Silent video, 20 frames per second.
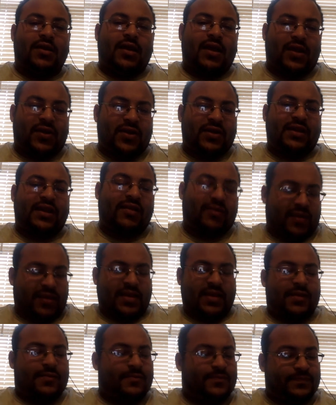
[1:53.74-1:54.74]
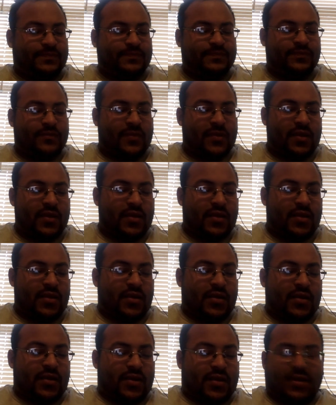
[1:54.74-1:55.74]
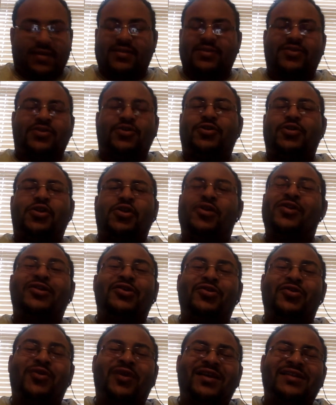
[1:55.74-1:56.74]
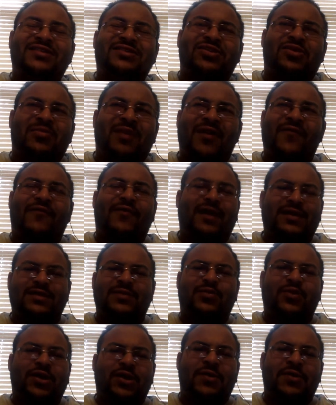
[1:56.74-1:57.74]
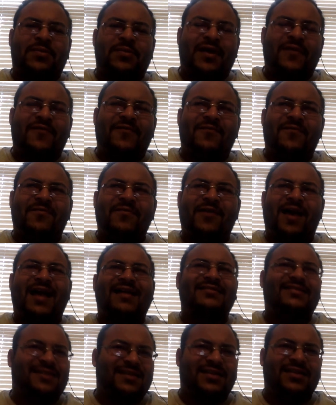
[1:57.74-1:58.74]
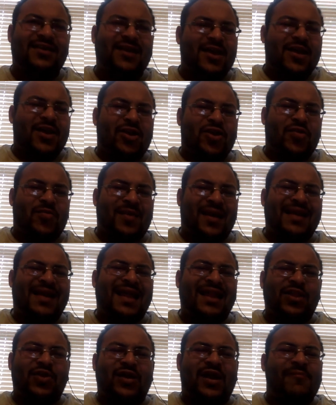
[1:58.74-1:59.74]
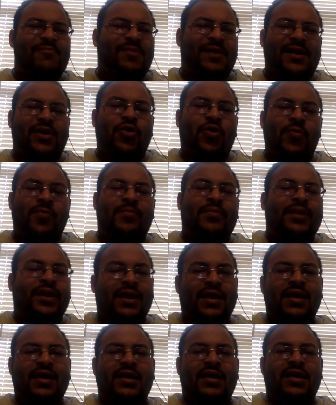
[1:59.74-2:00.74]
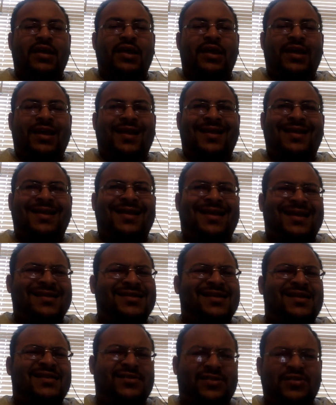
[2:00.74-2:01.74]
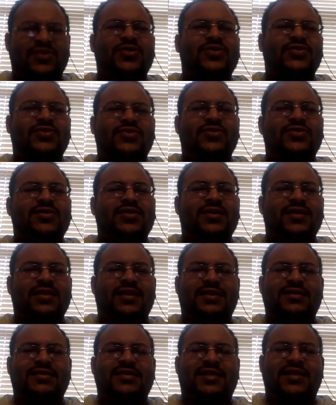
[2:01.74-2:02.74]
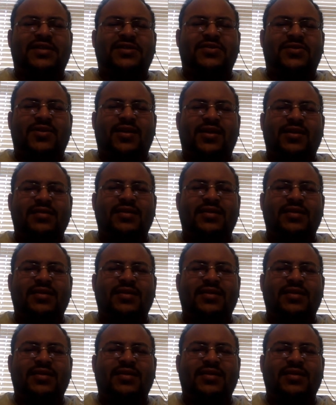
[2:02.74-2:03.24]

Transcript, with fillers: en nuestra vida. Eso no, es lo más fácil, porque lo más fácil, lo más natural para el hombre, es que quedarse ansioso en las situaciones,